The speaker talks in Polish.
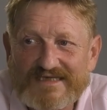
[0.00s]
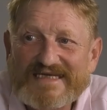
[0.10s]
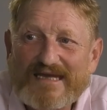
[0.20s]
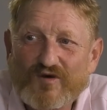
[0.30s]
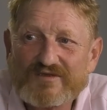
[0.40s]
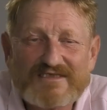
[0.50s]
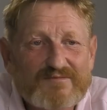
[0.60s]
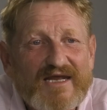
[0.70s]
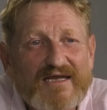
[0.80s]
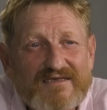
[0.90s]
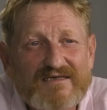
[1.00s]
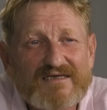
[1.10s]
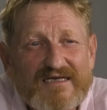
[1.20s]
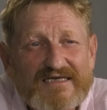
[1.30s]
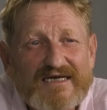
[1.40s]
I nie było tej zbieraniny,
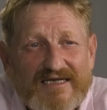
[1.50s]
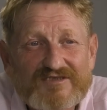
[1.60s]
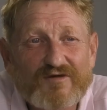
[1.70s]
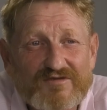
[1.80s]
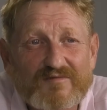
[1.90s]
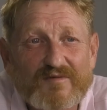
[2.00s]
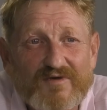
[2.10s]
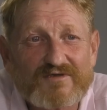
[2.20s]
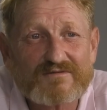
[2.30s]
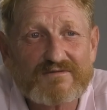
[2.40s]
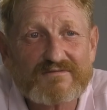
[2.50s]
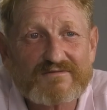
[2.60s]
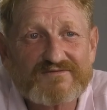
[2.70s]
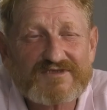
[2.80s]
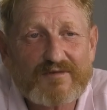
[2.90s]
nie, nie grandziło się po prostu.
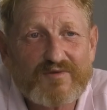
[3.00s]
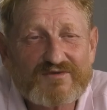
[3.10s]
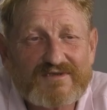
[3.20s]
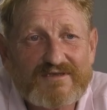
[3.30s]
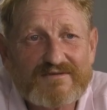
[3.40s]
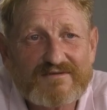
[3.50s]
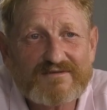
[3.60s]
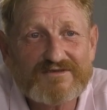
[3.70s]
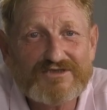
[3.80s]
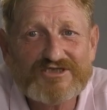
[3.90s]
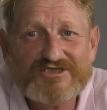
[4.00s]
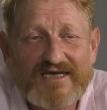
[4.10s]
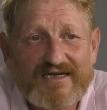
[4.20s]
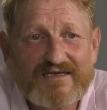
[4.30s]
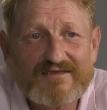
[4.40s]
W soboty,
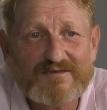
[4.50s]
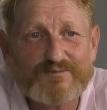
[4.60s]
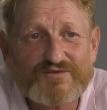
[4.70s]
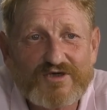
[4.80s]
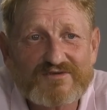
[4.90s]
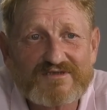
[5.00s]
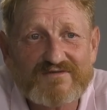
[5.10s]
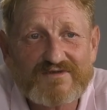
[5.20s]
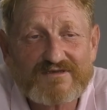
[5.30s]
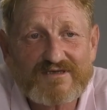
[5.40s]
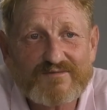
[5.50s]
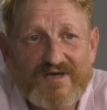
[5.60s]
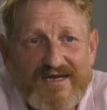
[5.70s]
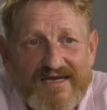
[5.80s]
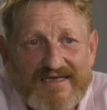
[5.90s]
niedzielę i piątki wieczorem
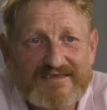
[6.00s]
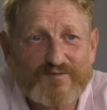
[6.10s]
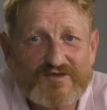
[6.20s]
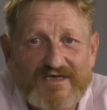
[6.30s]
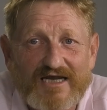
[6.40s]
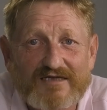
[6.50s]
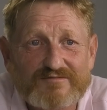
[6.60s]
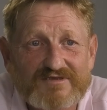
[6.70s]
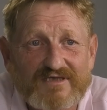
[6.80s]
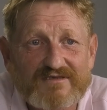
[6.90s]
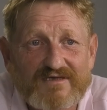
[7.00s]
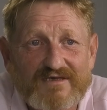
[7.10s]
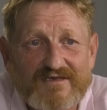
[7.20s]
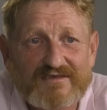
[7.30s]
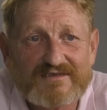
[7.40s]
spotykaliśmy się
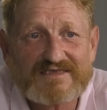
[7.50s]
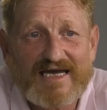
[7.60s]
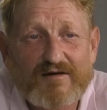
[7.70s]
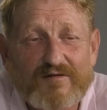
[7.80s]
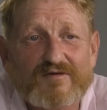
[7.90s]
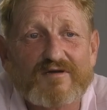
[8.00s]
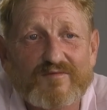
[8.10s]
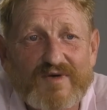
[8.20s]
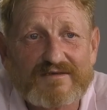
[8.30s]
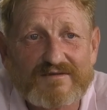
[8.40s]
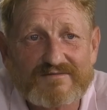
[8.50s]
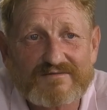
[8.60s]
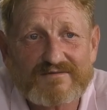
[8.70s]
całą gromadą.